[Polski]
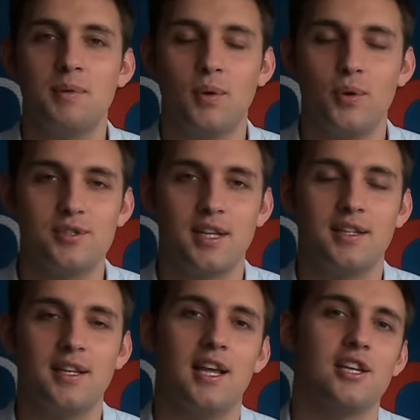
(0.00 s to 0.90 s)
było już na
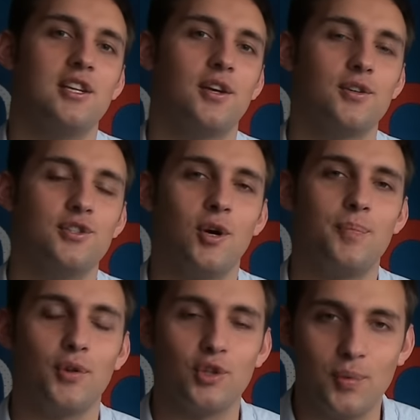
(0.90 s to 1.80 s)
tyle, jeśli chodzi o
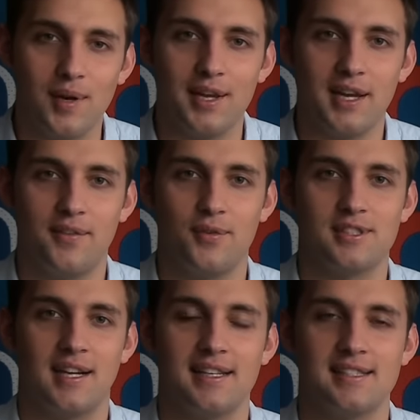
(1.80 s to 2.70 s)
piątą kolejkę
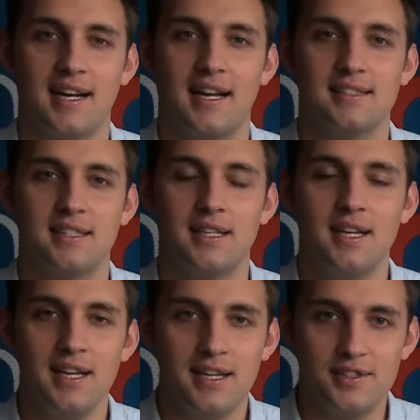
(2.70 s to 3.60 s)
Futsal Ekstraklasy.
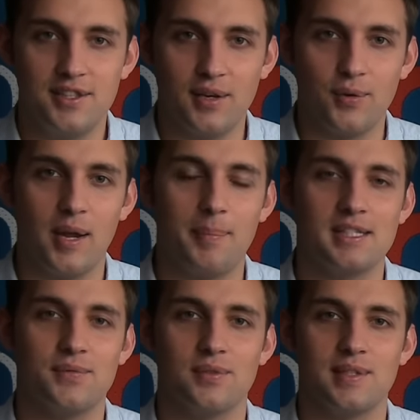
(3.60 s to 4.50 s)
Dziękuję
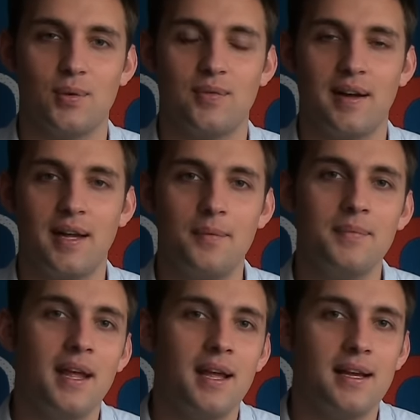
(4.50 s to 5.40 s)
Państwu za uwagę.
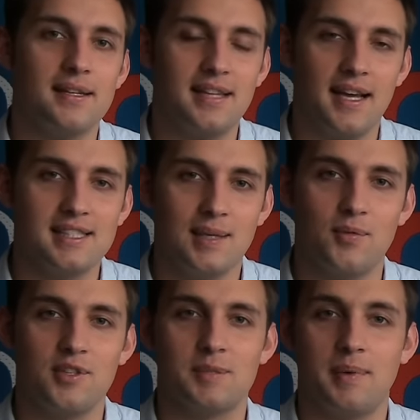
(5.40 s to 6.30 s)
Zachęcam
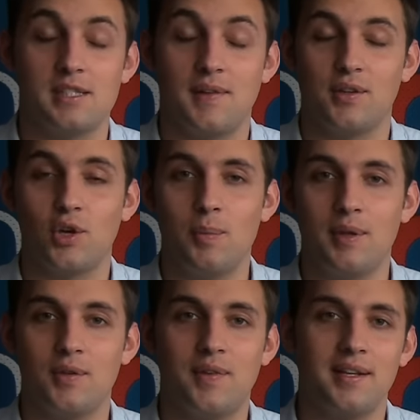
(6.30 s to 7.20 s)
również Państwa do
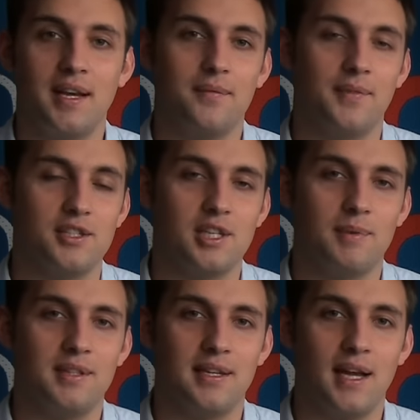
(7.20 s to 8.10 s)
komentowania naszych
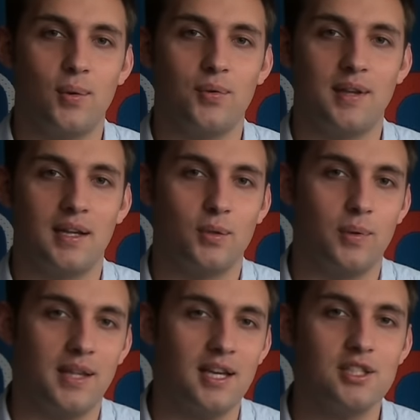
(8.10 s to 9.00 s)
materiałów na
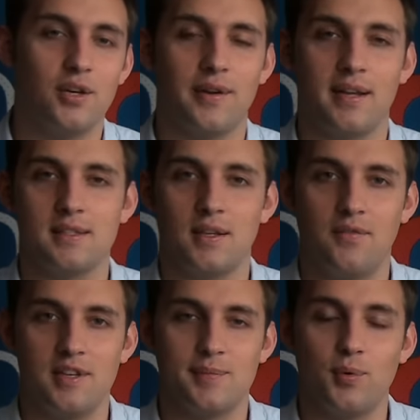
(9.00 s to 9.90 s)
Twitterze oraz
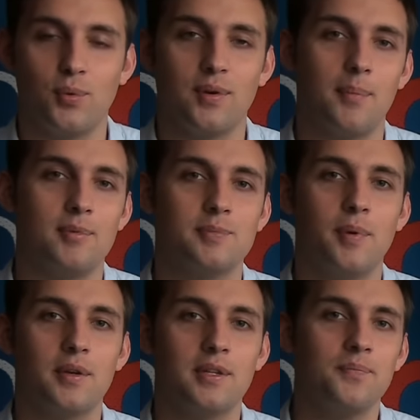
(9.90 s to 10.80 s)
Facebooku Kapy
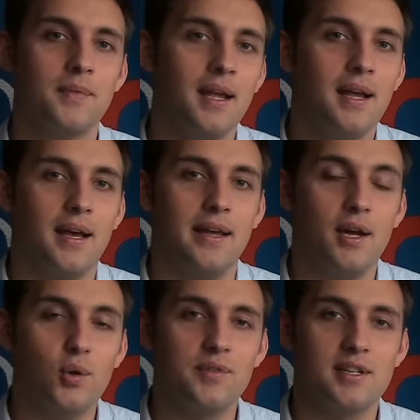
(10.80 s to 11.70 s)
Sport.
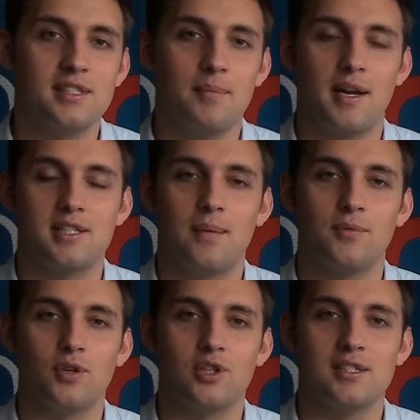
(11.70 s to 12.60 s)
Jak również
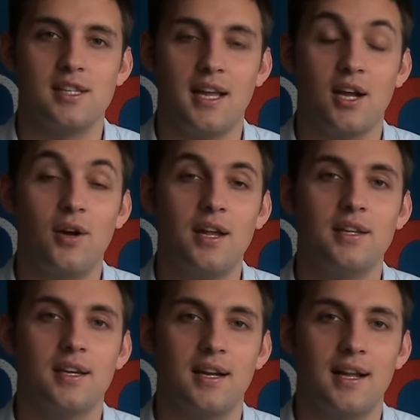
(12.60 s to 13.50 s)
zapraszam do śledzenia
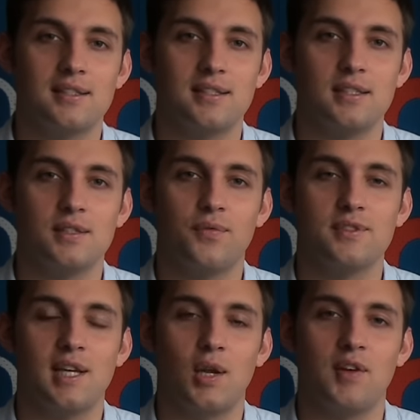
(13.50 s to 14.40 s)
kolejnych relacji z
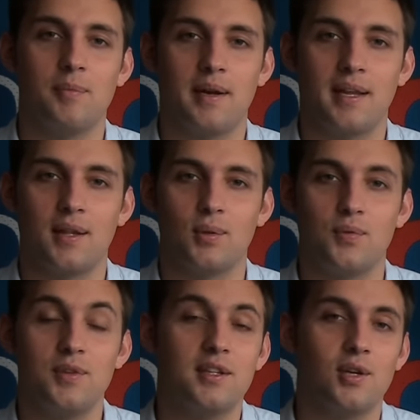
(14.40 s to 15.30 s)
futsalowych
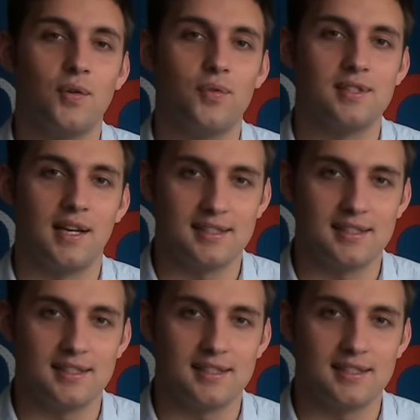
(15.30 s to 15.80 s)
parkietów, nie tylko Futsal